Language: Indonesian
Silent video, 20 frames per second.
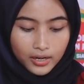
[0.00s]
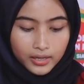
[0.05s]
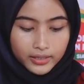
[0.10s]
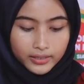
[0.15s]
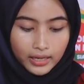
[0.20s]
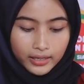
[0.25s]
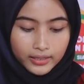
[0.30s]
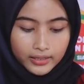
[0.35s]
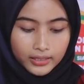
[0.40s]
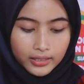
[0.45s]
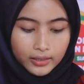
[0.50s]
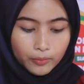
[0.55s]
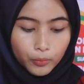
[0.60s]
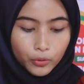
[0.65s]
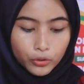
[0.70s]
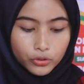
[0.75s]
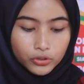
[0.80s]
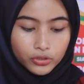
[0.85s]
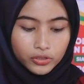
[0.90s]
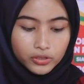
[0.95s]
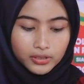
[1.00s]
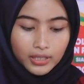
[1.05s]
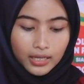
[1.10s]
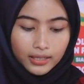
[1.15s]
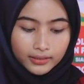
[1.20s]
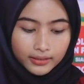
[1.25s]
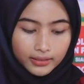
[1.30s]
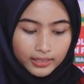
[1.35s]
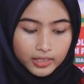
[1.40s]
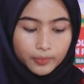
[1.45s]
yakni pos
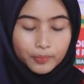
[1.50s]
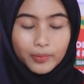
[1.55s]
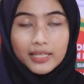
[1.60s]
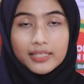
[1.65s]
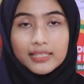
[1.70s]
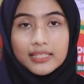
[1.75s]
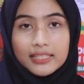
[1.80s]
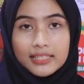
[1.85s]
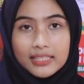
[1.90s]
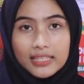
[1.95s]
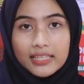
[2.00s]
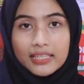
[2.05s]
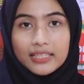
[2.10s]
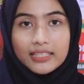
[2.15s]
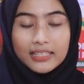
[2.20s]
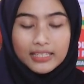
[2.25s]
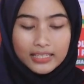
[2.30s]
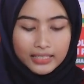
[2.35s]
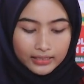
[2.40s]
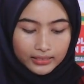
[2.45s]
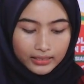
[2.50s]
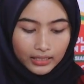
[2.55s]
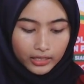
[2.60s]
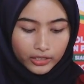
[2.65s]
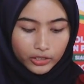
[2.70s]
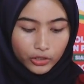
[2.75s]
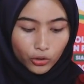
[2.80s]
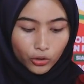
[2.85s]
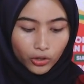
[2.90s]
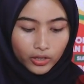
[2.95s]
taktis presisi di
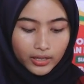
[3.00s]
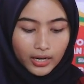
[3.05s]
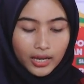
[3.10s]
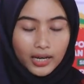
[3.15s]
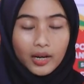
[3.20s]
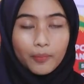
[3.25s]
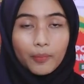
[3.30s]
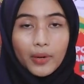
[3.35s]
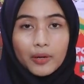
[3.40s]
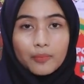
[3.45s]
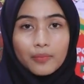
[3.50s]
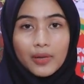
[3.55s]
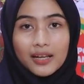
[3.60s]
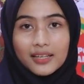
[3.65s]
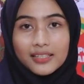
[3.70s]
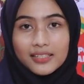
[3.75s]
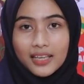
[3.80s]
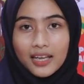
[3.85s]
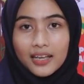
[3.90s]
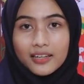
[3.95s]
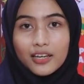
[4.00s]
Stadion Harapan Bangsa.